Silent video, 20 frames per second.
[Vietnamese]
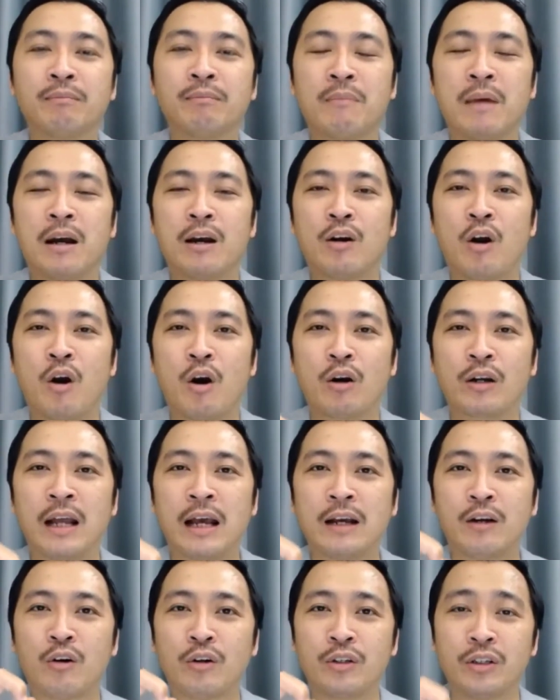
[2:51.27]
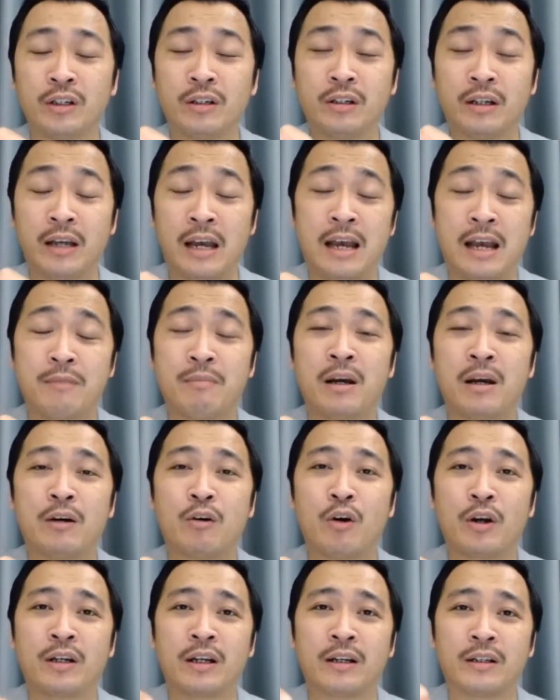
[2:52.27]
mà họ đã có những cái mà
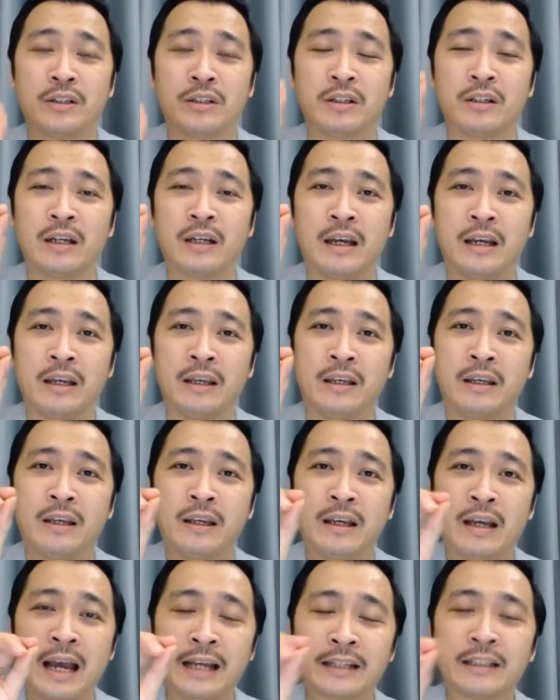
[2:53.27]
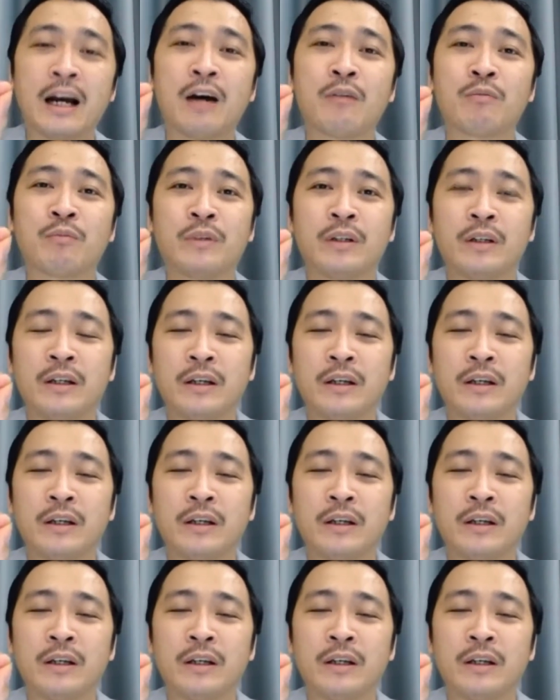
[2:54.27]
gọi là những cái hành động,